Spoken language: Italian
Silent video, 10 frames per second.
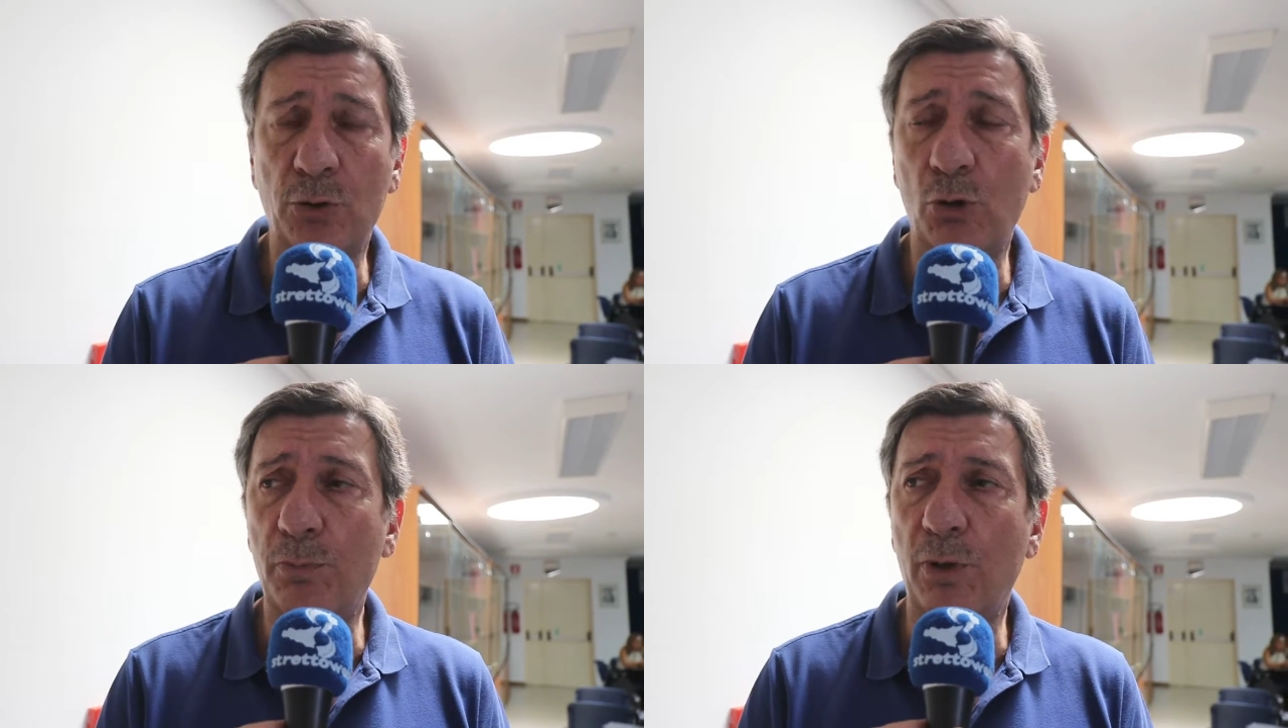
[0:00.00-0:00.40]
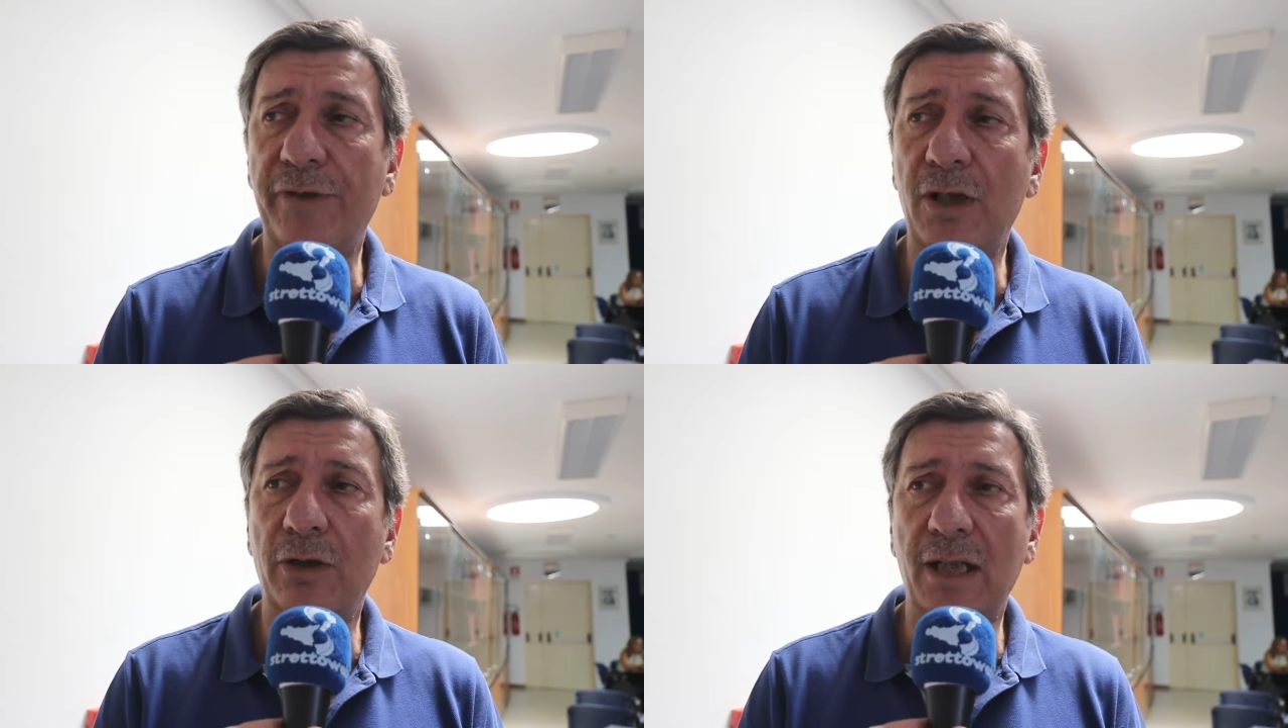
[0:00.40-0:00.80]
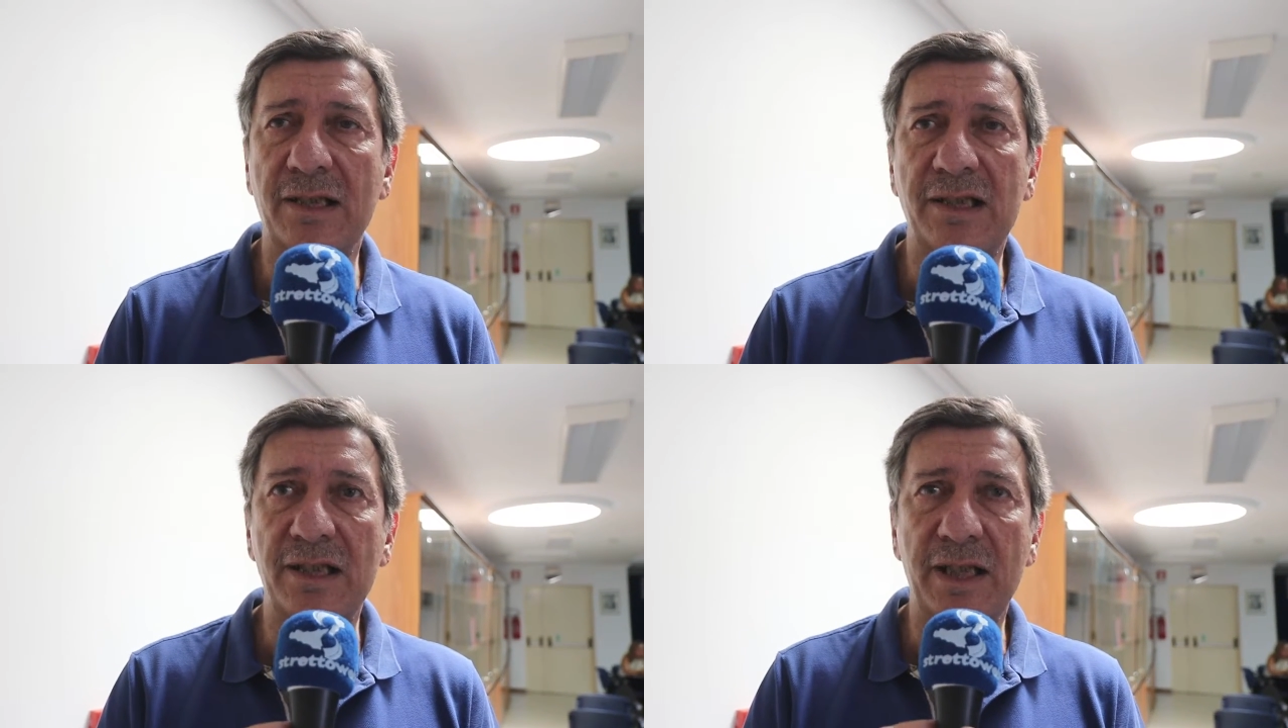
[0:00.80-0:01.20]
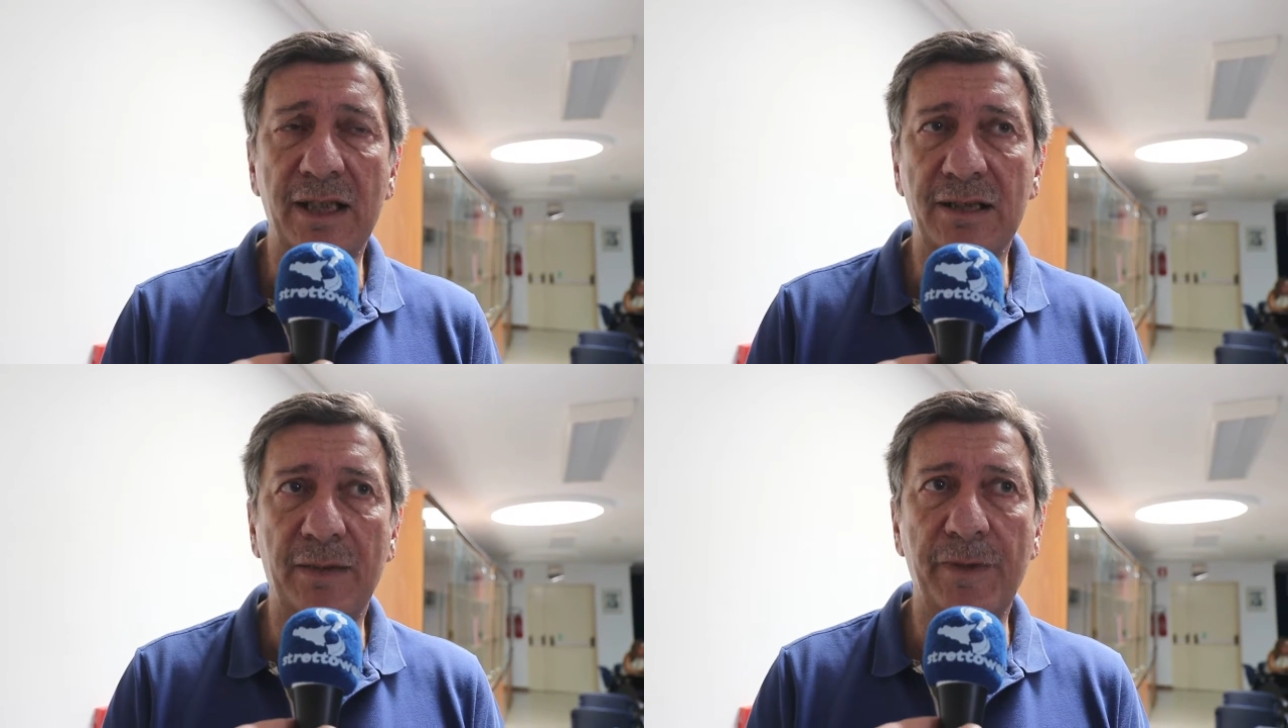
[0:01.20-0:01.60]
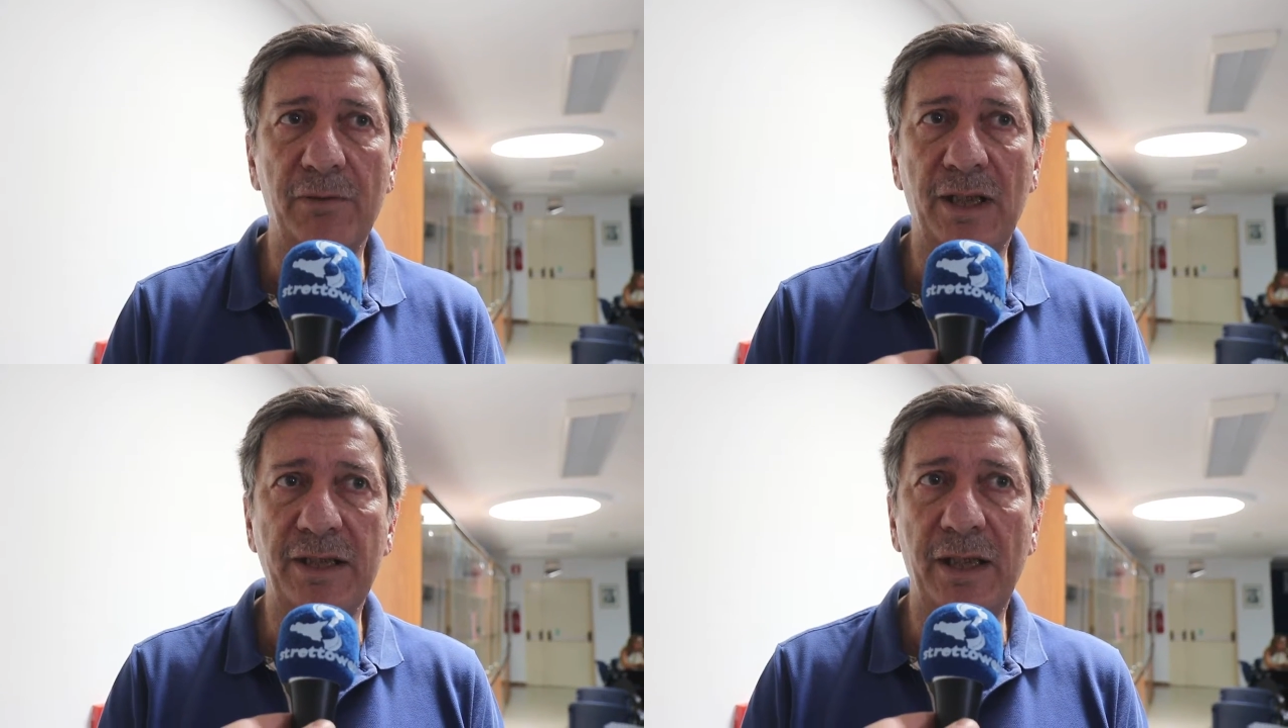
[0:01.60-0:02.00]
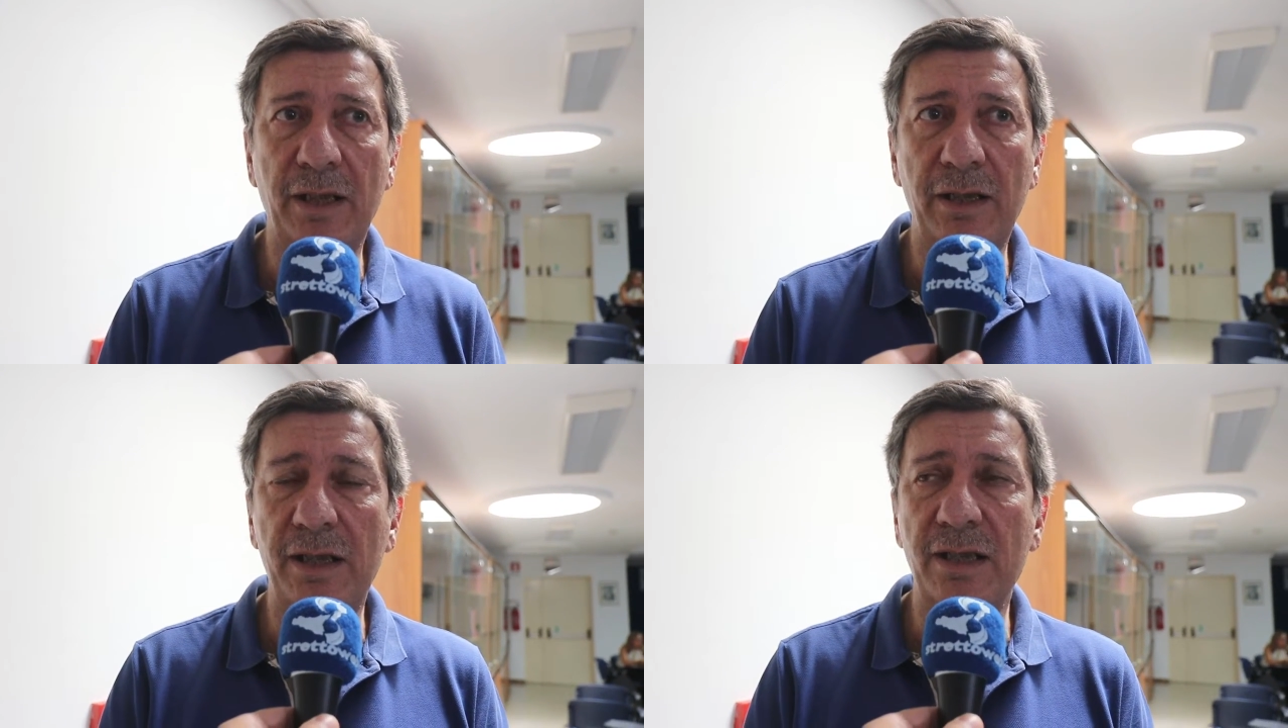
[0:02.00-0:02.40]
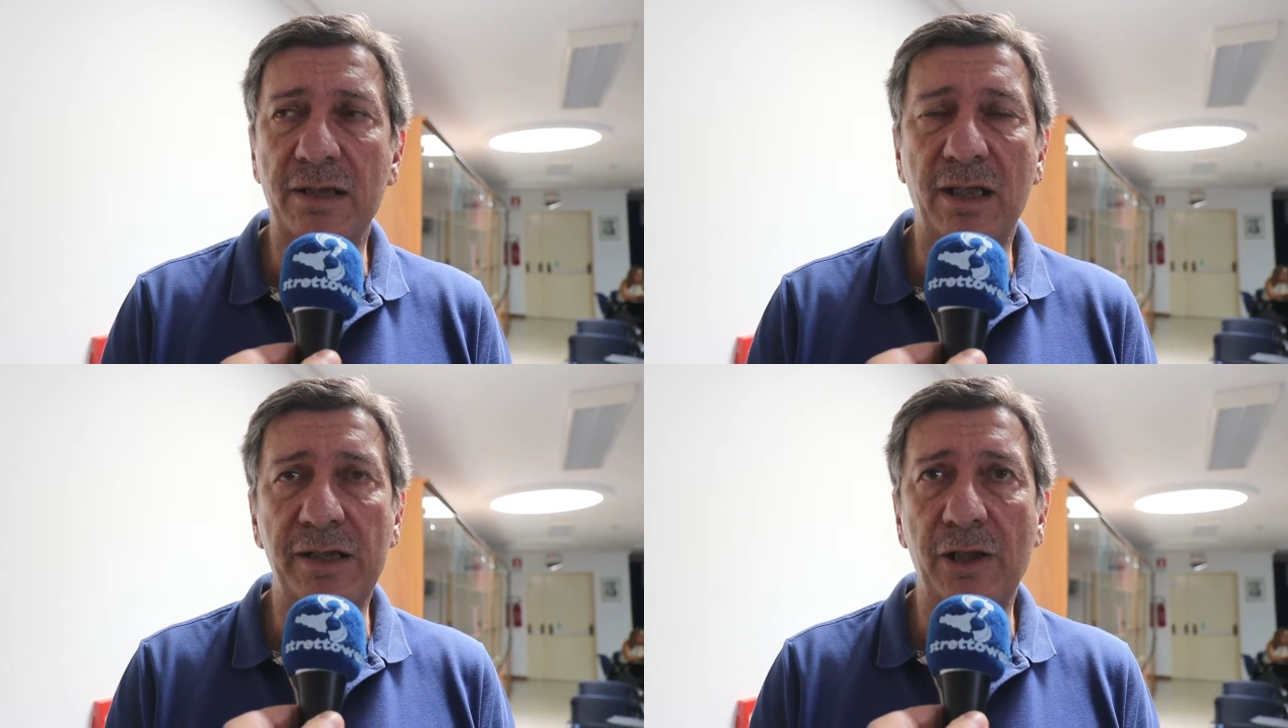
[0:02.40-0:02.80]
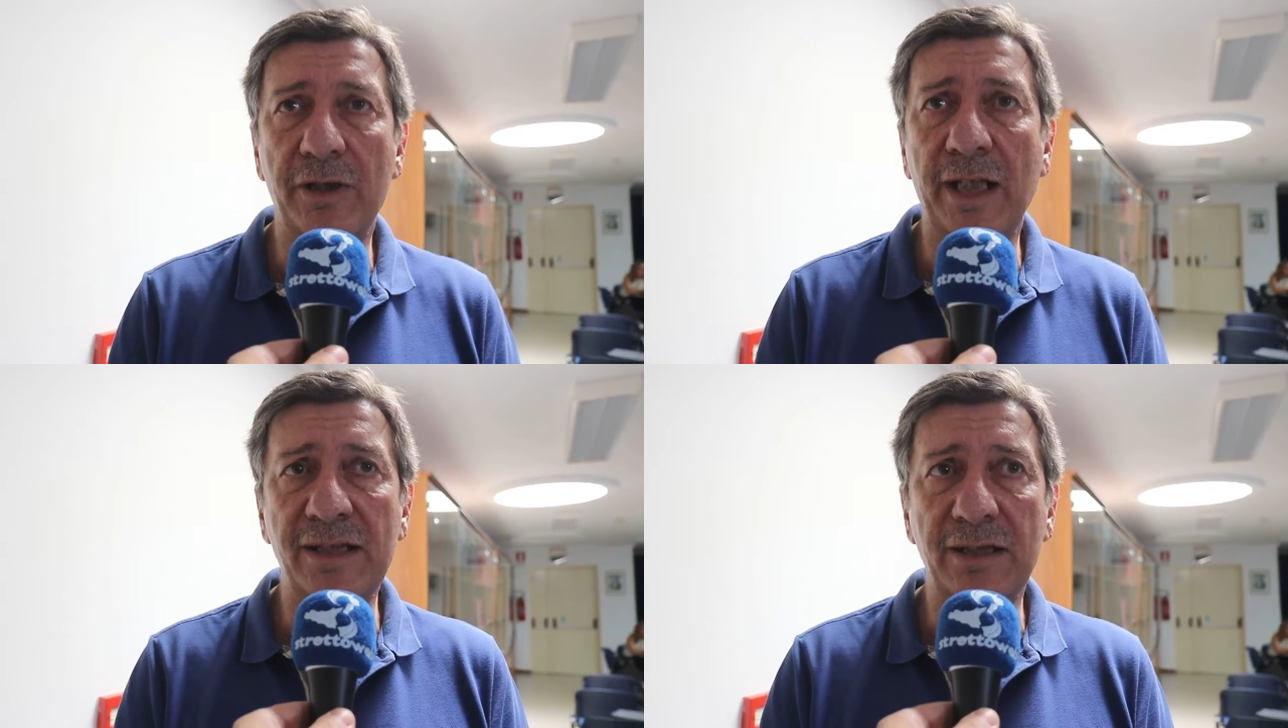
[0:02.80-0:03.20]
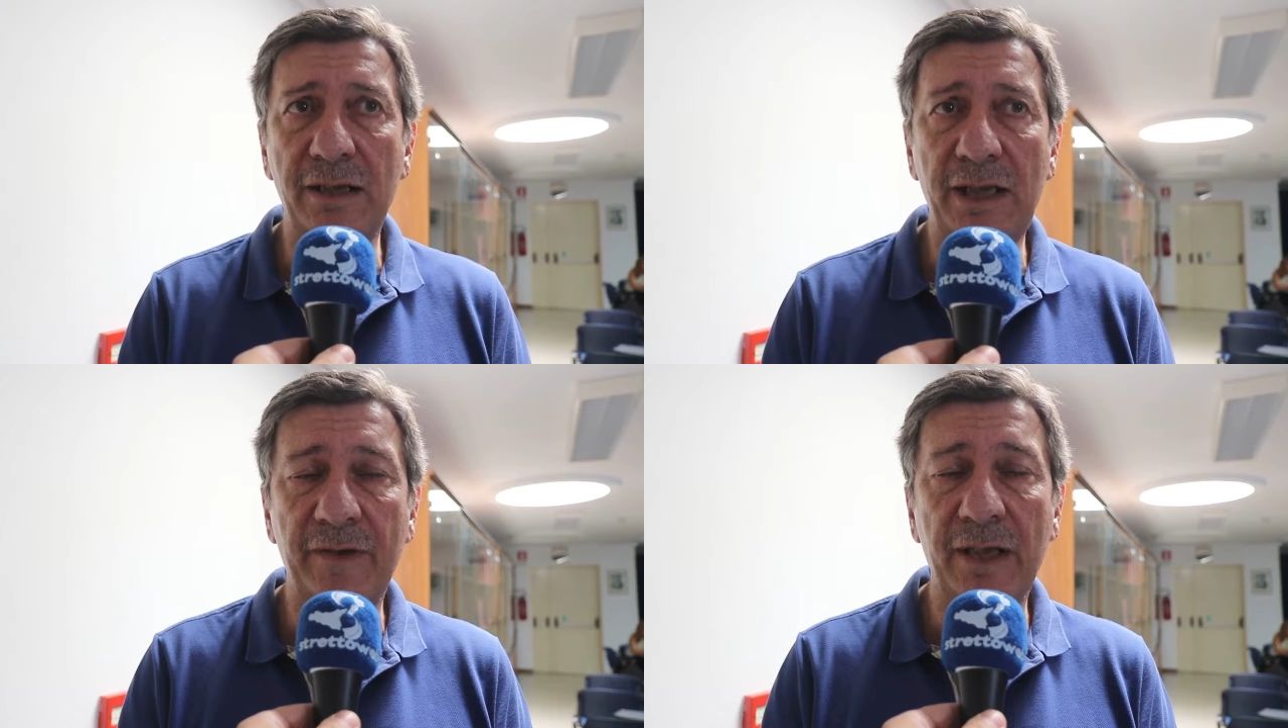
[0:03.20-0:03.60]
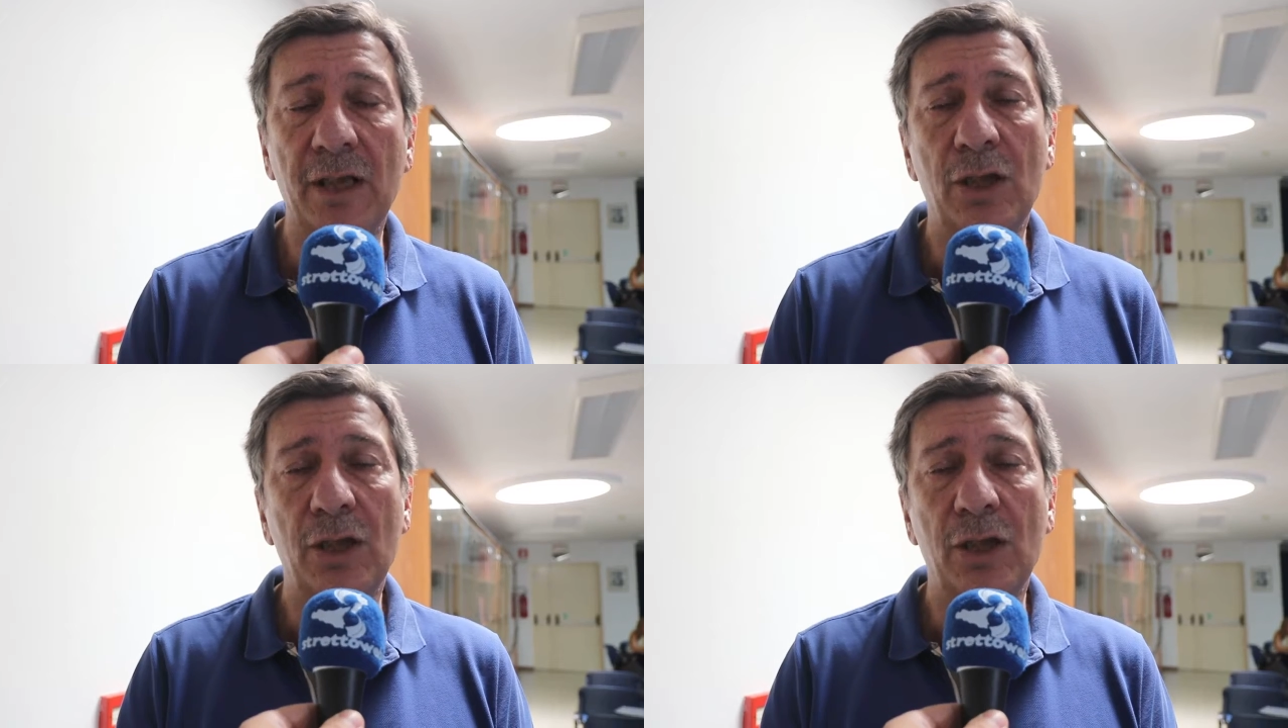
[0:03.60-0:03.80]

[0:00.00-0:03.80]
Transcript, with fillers: sotto il profilo dell'assistenza per una serie di discrasie organizzative